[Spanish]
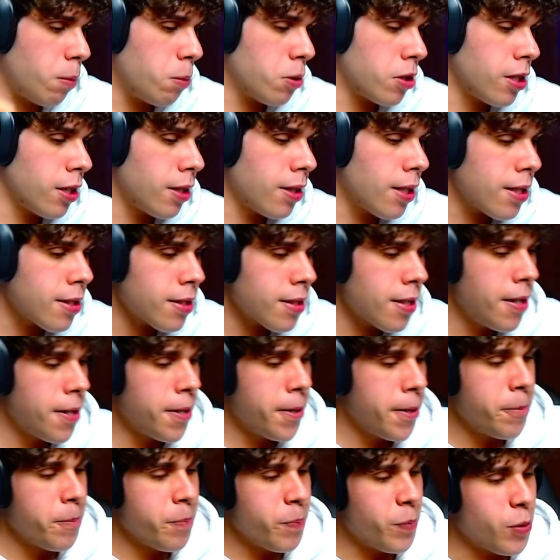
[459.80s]
de visitas,
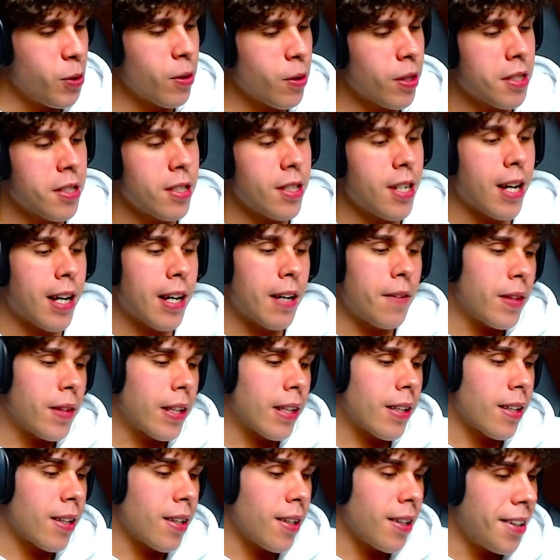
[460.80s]
¿no? Que la
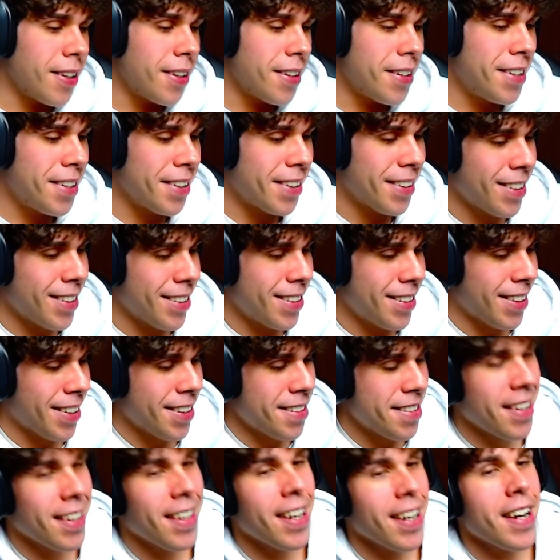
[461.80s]
gente que,
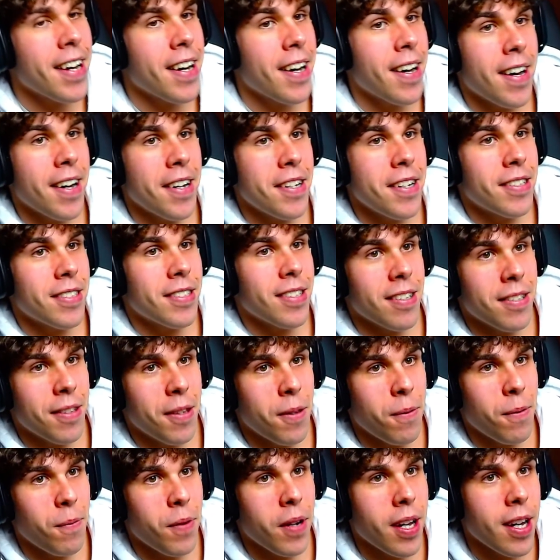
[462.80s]
llega a esas
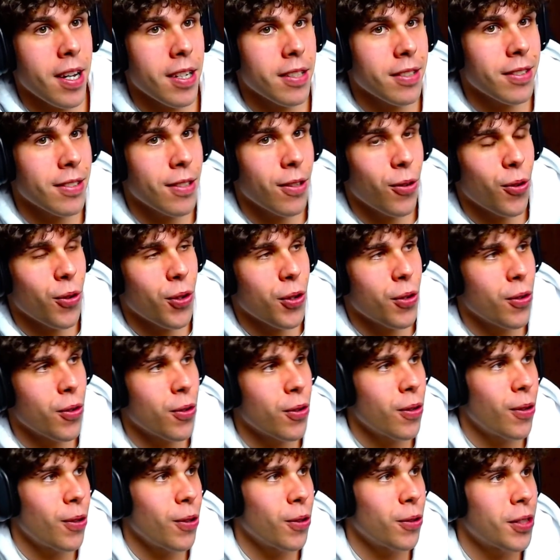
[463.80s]
cifras
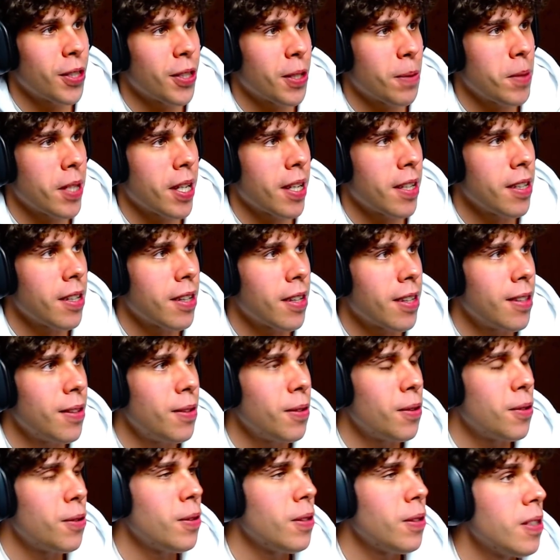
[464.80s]
lo, lo, termina
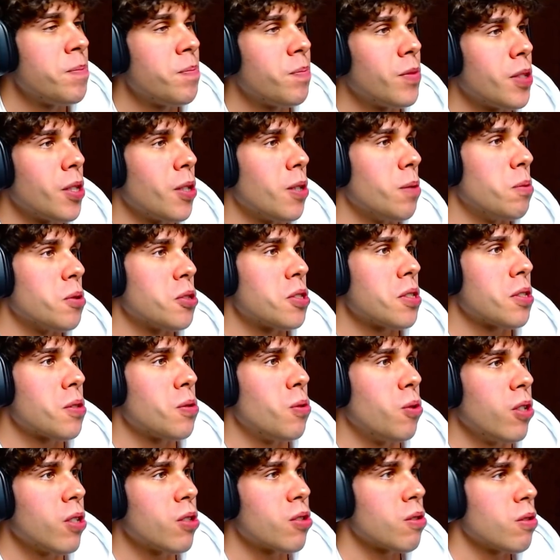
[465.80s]
diciendo, ¿no? Digo, pues es
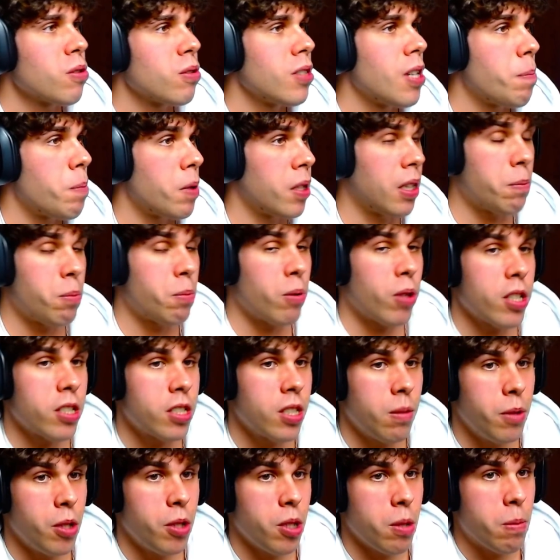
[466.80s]
curioso. Y aparte porque
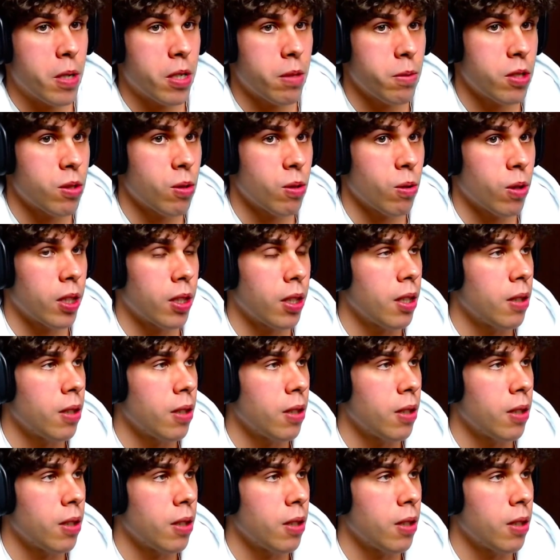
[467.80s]
es el vídeo más visto que